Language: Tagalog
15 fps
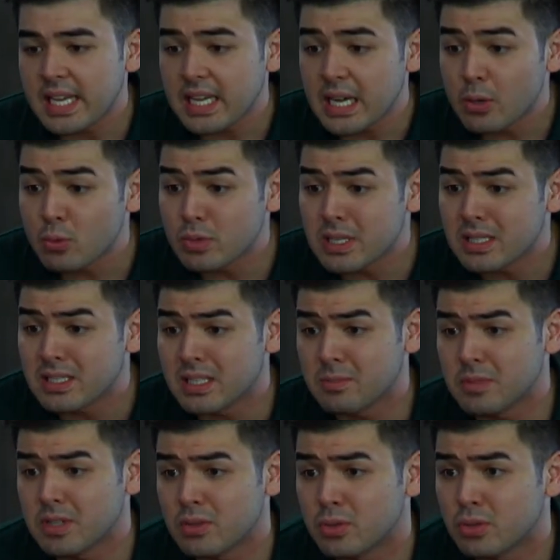ikaw lang
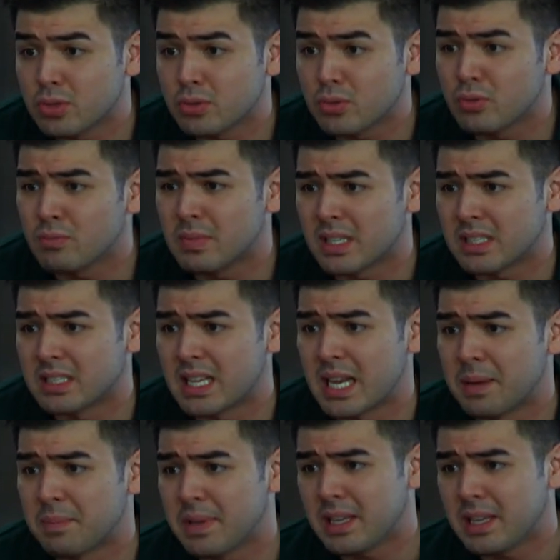naman ang gusto kong makasama